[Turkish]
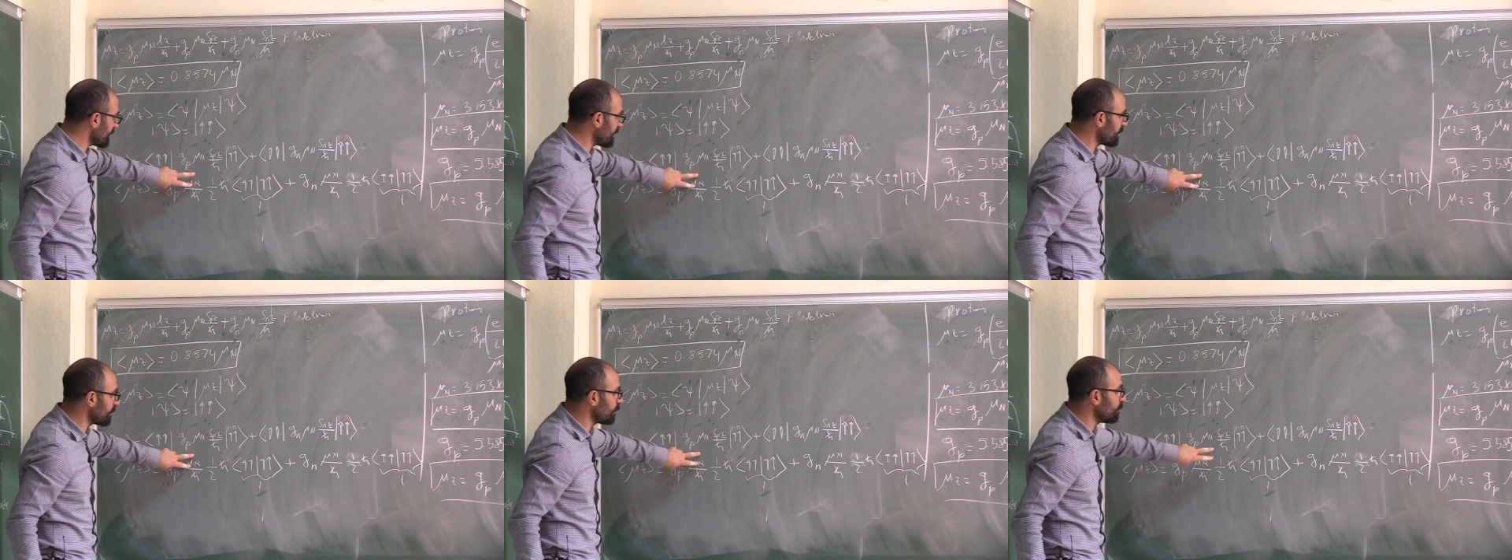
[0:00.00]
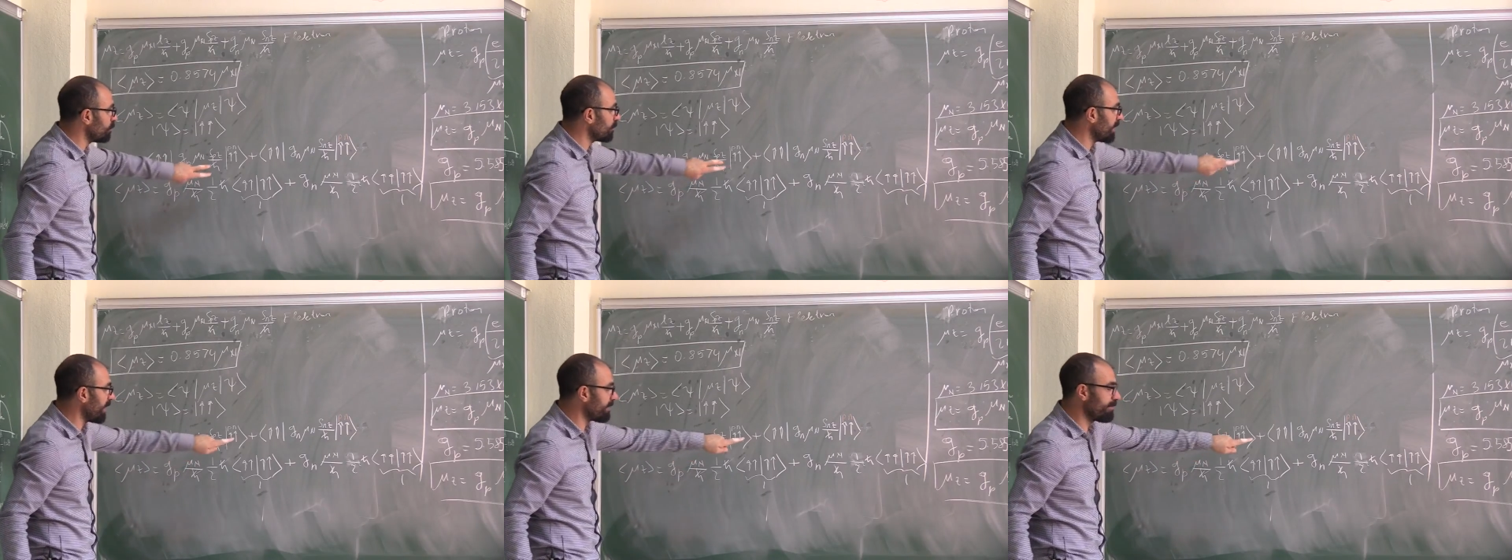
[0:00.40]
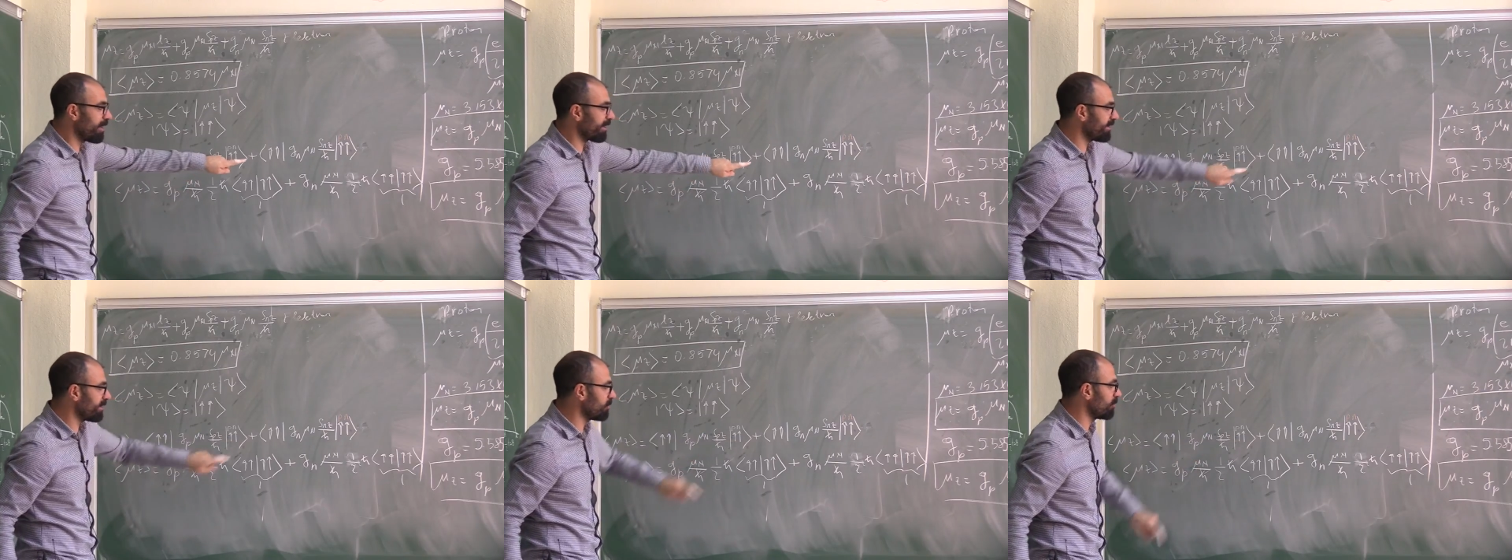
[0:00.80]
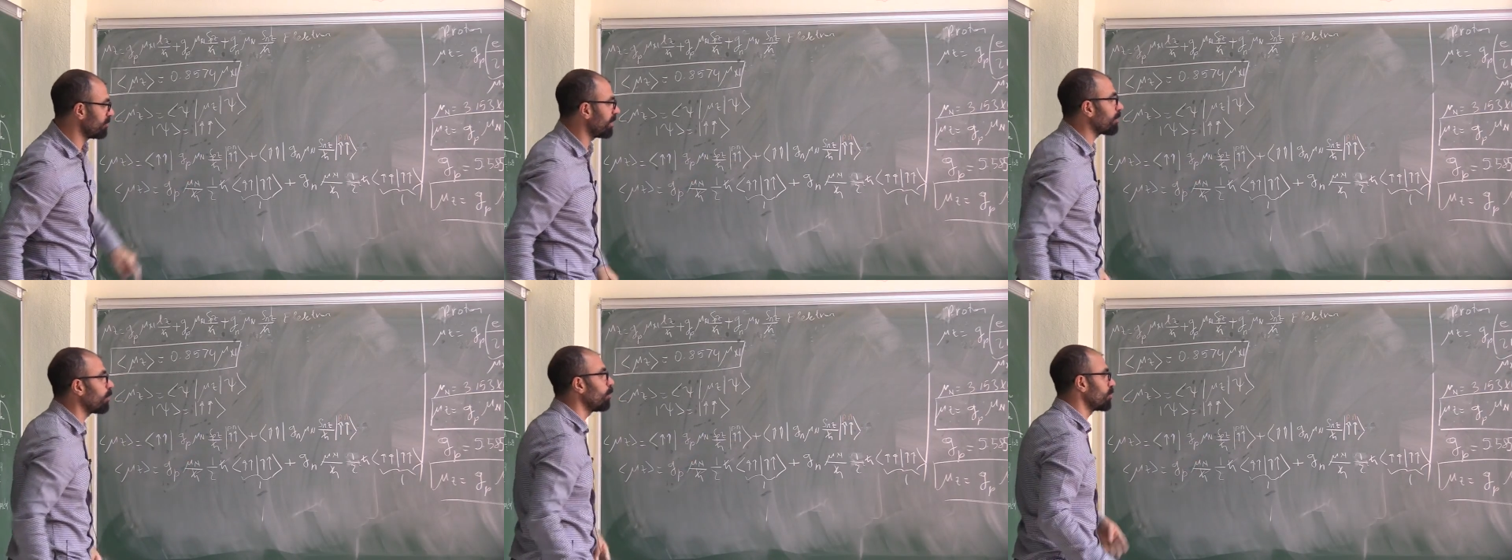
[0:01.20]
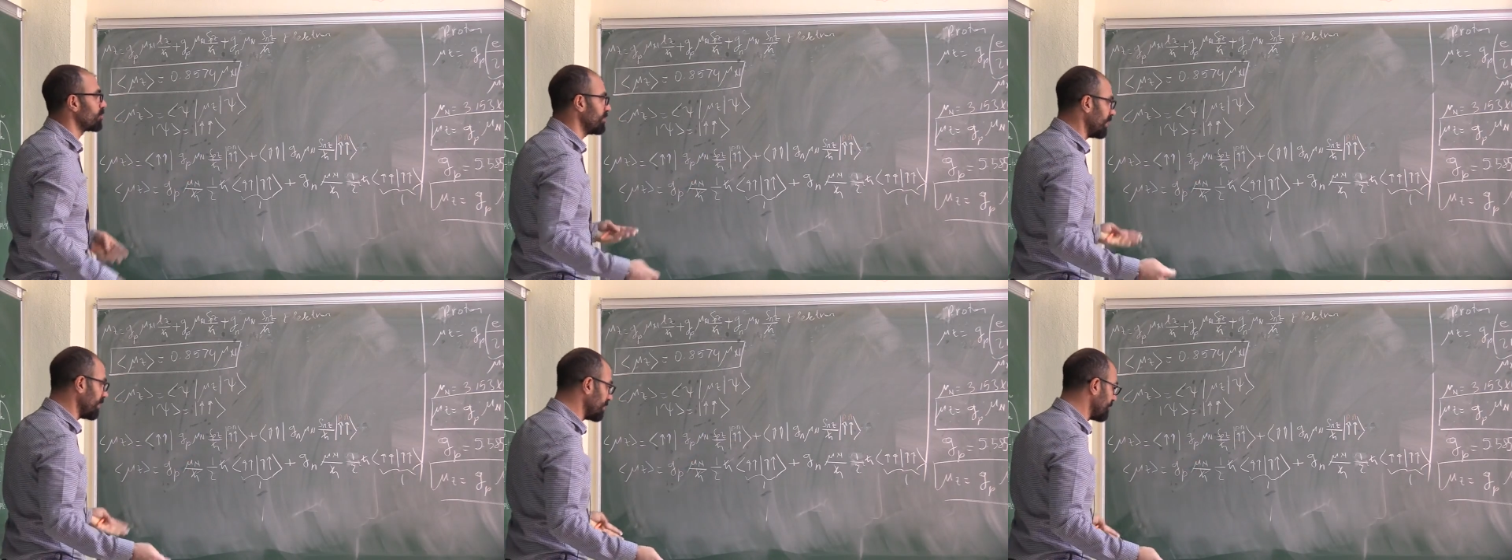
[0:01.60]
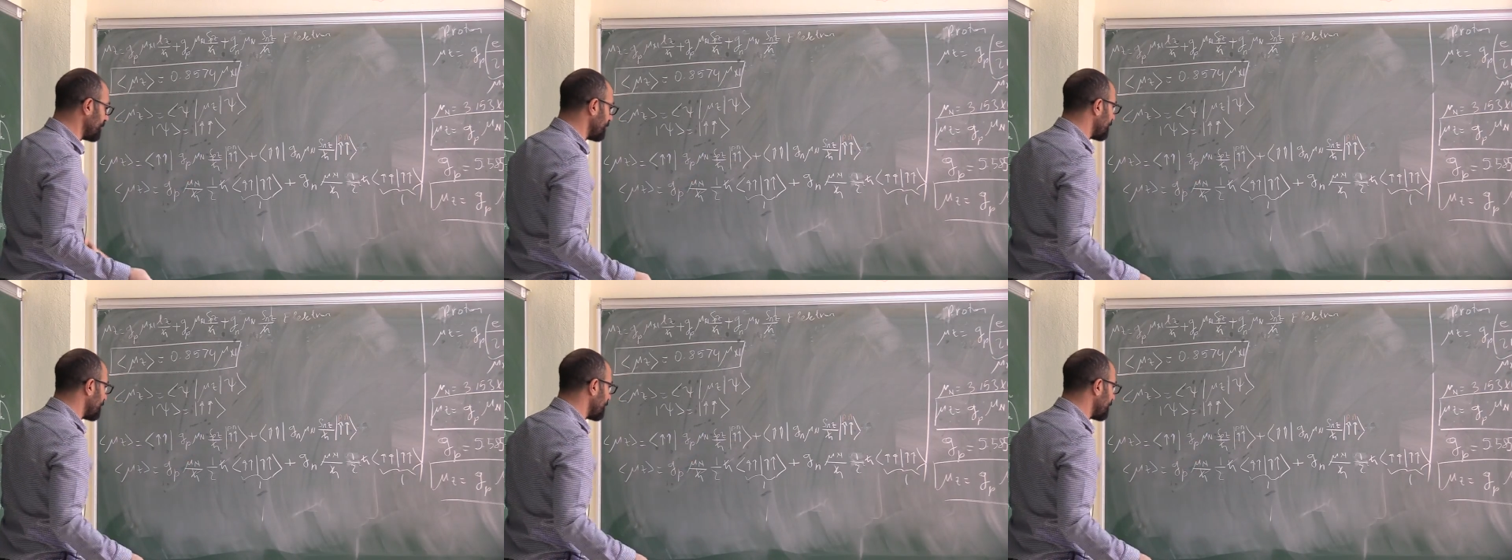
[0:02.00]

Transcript: da nükleer magnetonlar ortak.